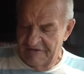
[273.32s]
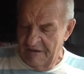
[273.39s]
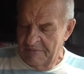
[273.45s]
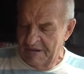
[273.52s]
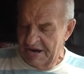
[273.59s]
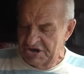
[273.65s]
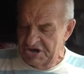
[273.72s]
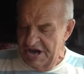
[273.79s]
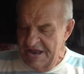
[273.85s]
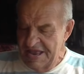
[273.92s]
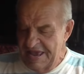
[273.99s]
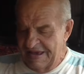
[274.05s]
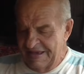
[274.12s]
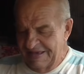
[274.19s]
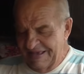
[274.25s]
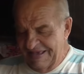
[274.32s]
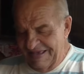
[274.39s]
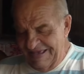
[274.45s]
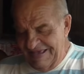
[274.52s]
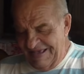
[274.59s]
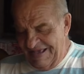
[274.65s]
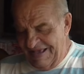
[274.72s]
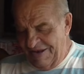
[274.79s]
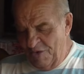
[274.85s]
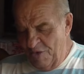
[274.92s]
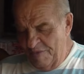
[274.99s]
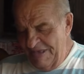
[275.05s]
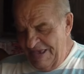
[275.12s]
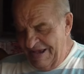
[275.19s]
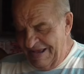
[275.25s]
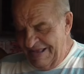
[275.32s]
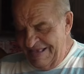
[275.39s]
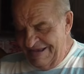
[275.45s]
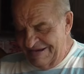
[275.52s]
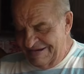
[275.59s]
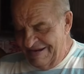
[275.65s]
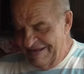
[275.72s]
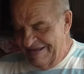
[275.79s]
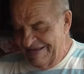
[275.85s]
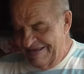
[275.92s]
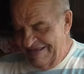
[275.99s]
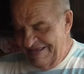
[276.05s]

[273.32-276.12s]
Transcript: воображение, оно мне, конечно,